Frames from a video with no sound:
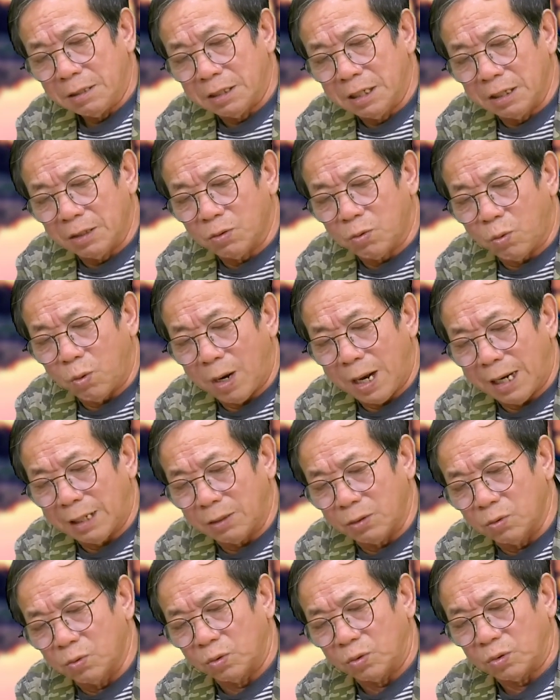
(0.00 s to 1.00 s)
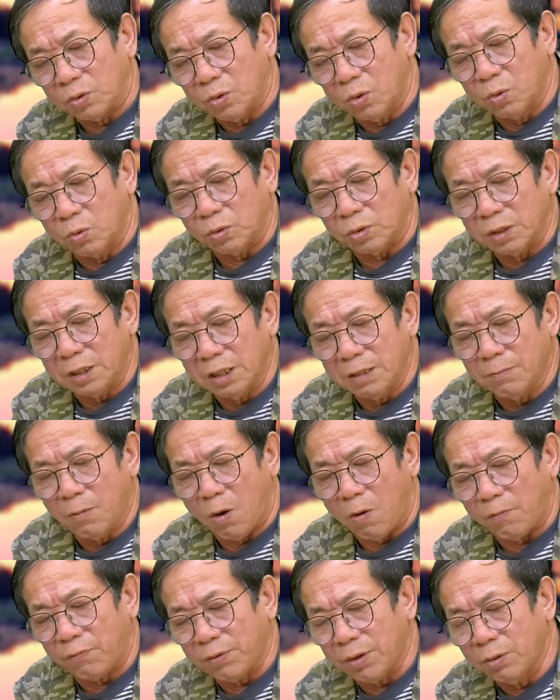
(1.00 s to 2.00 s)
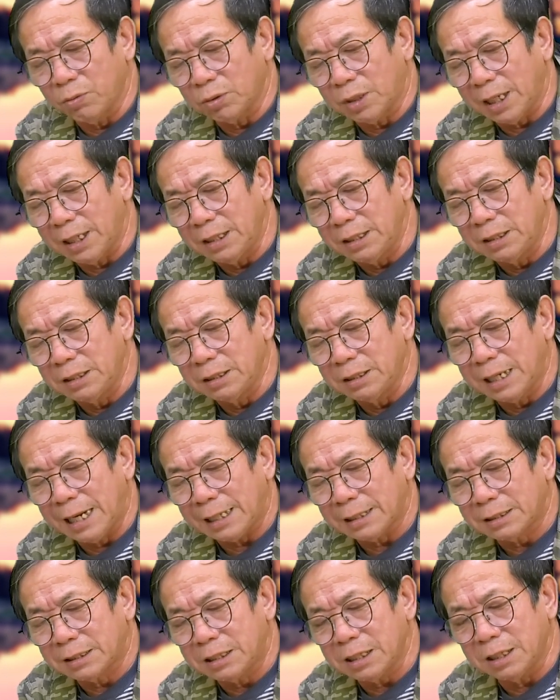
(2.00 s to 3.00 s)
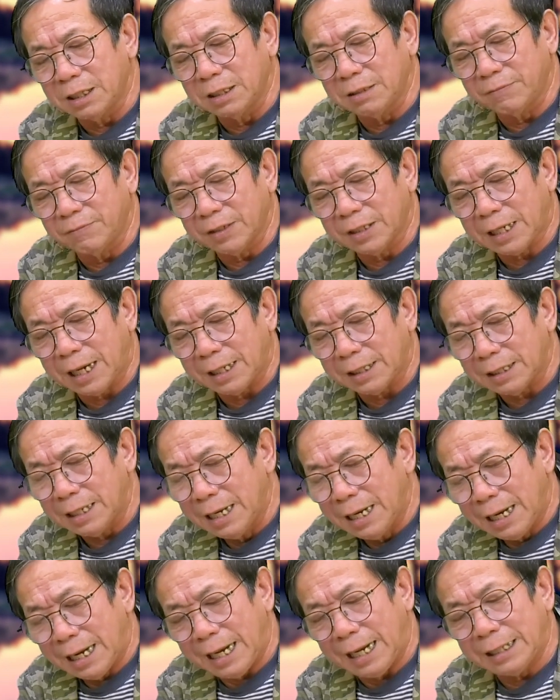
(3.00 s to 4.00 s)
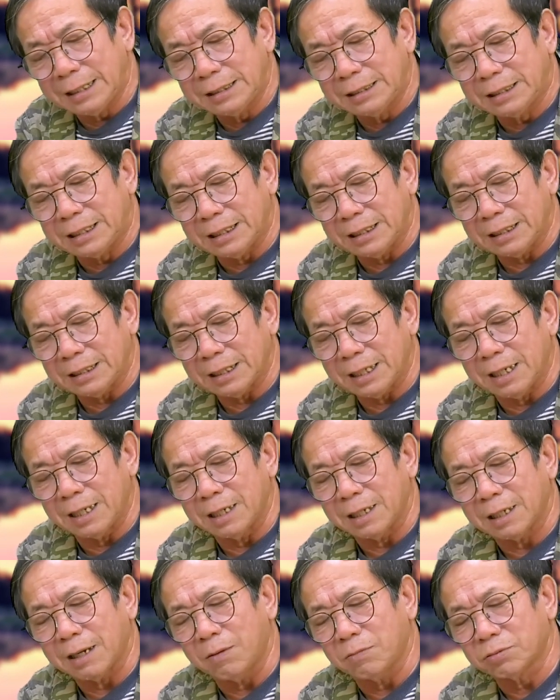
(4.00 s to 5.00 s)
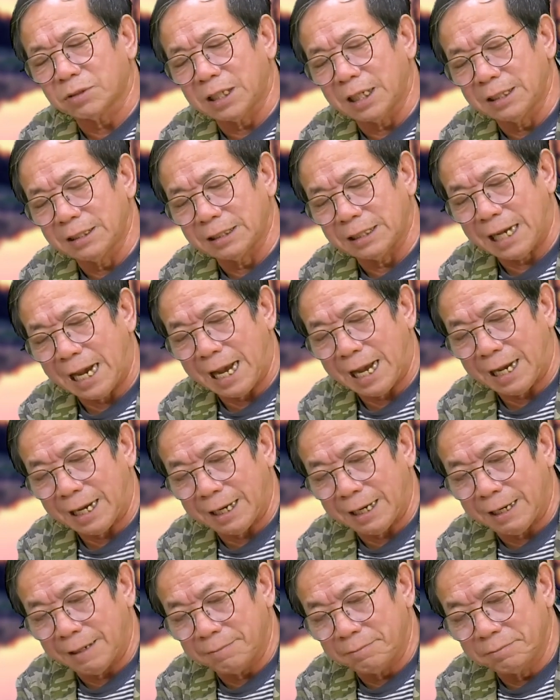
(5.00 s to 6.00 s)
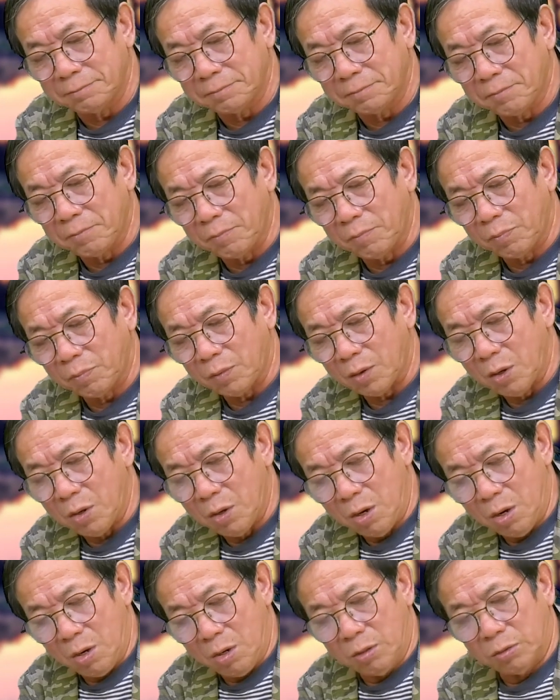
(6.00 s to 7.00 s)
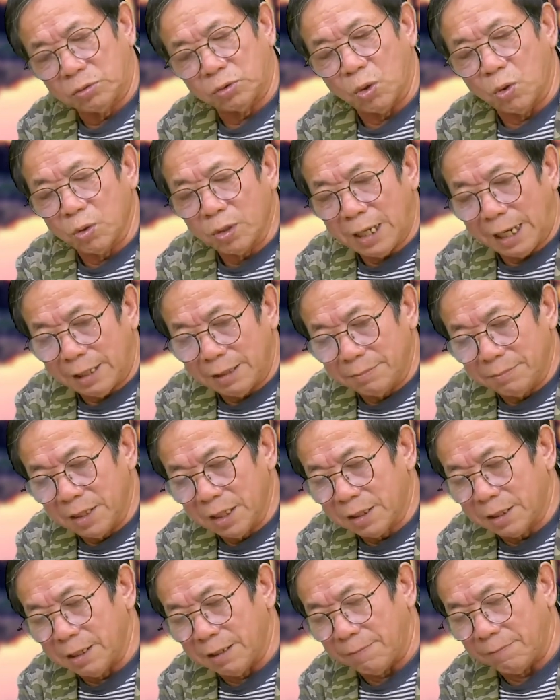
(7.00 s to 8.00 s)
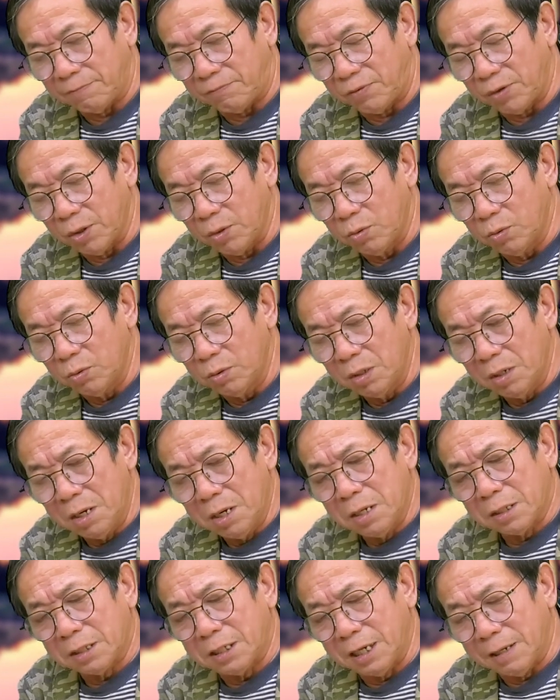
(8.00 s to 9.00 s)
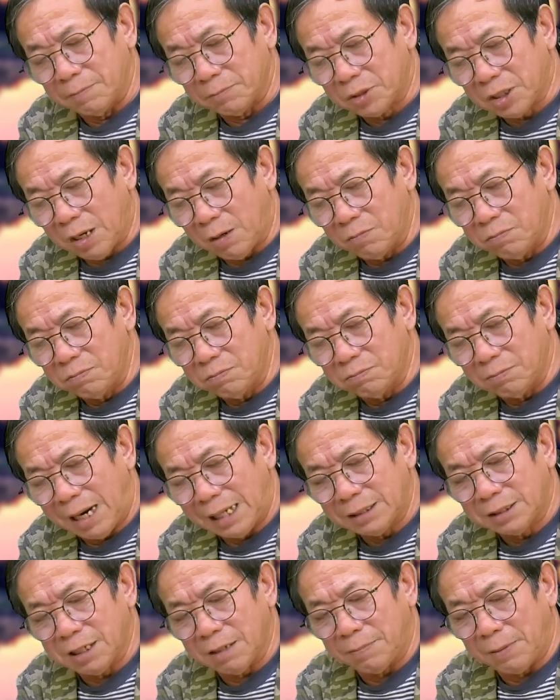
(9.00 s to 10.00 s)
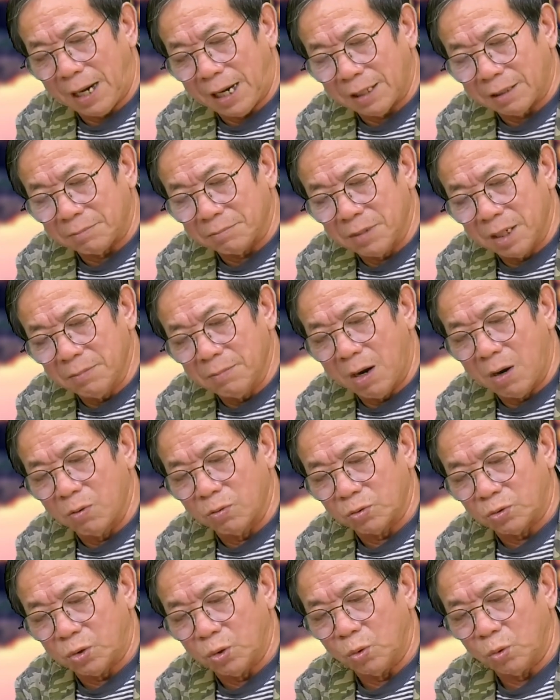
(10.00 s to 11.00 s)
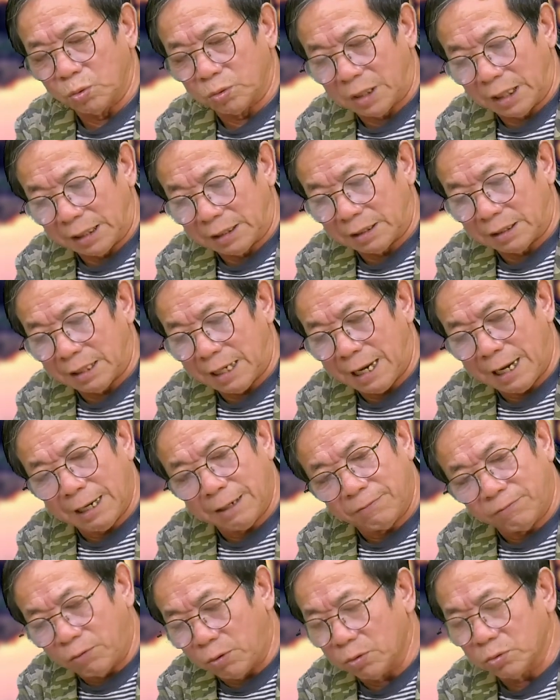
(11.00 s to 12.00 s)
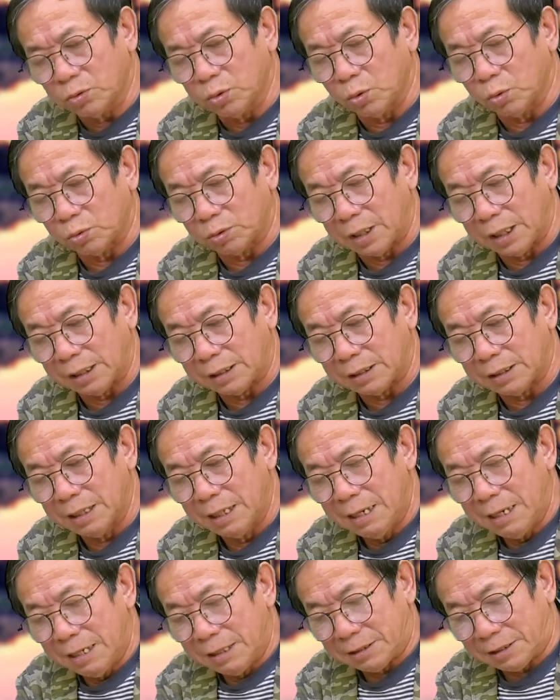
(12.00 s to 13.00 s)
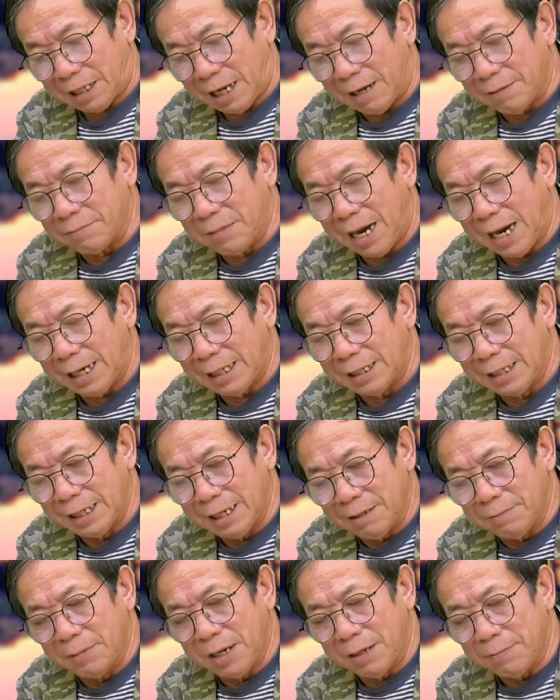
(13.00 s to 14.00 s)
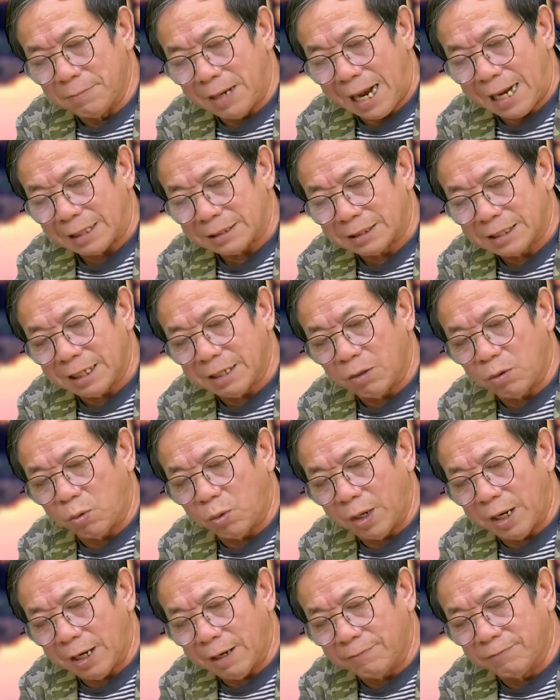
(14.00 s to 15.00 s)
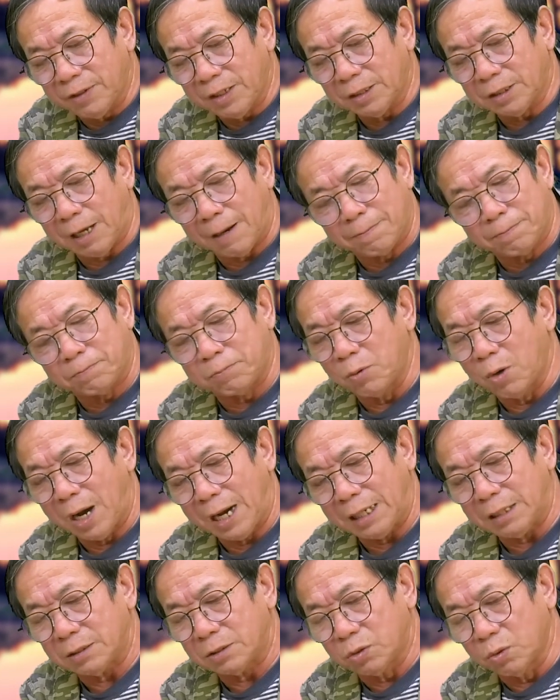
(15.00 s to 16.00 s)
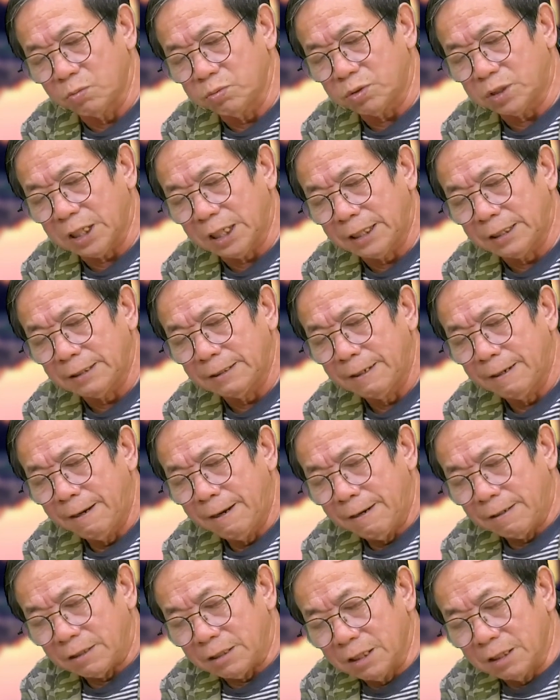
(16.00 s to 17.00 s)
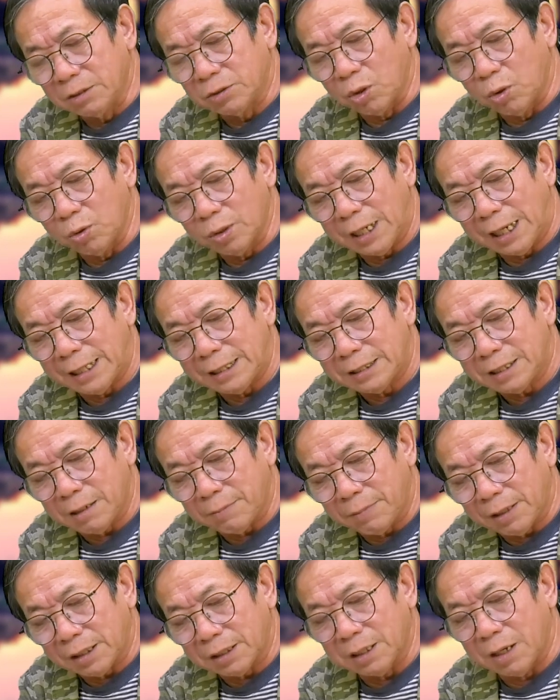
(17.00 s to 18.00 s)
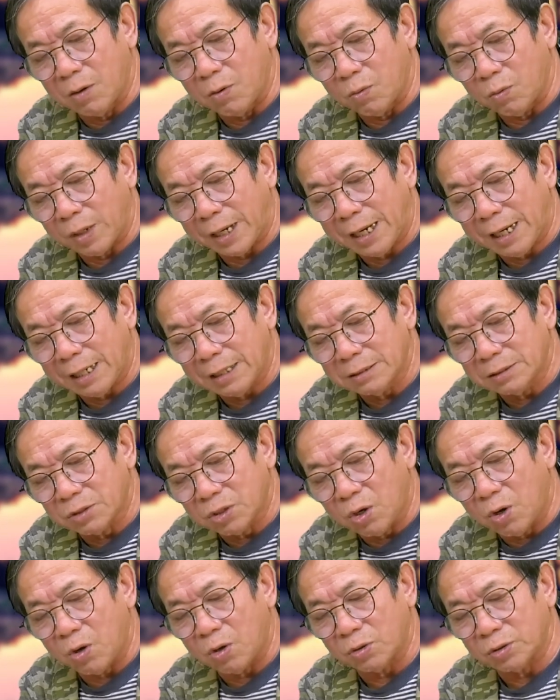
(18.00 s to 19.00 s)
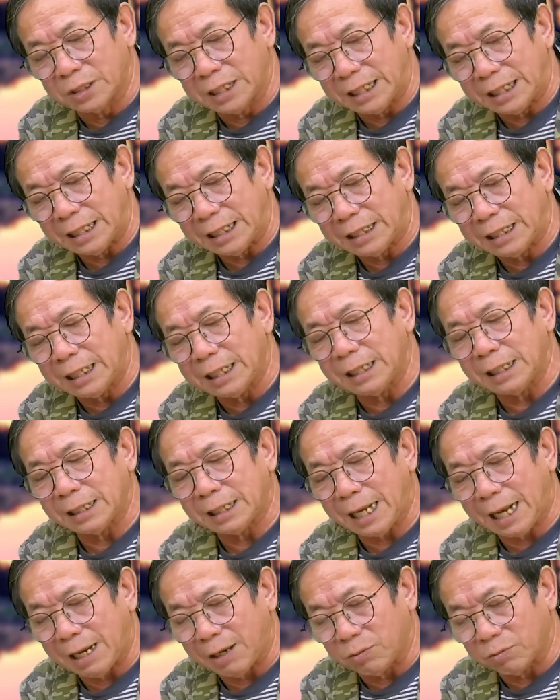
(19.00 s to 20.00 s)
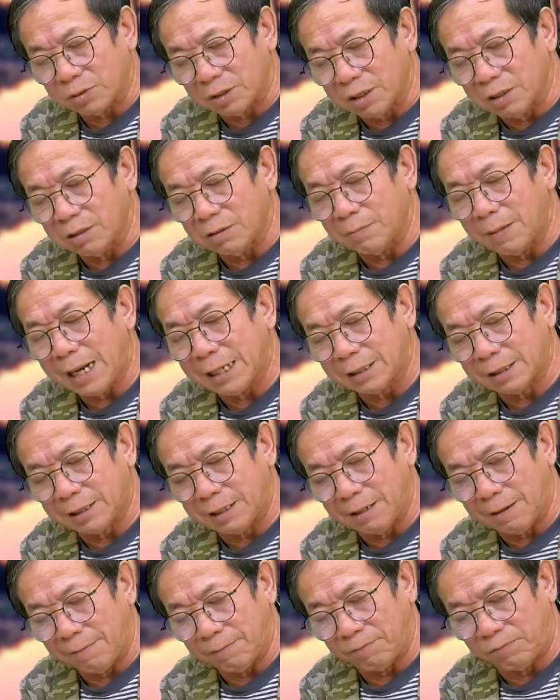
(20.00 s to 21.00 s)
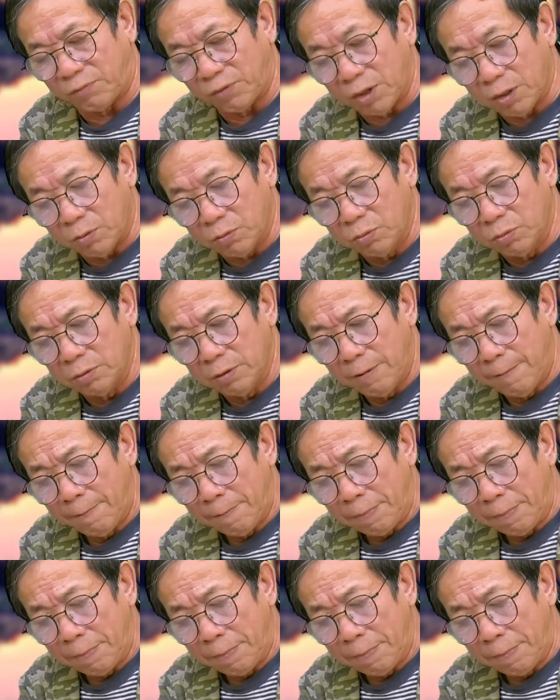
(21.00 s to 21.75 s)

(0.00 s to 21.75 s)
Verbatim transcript: Nhìn Khoa lùn cùn đi bỏ phiếu thấy như đang chơi với các anh chị ở góc sân nhà em. Tối nay mới kiểm phiếu. Kiểm xong, ban chấp hành mới bầu chủ tịch, hai phó chủ tịch. Sáng mai lễ bế mạc sẽ khoe với thập đại chúng sinh, nhưng tối nay sẽ bắt đầu nghe dò dỉ thì thào từ ban kiểm phiếu.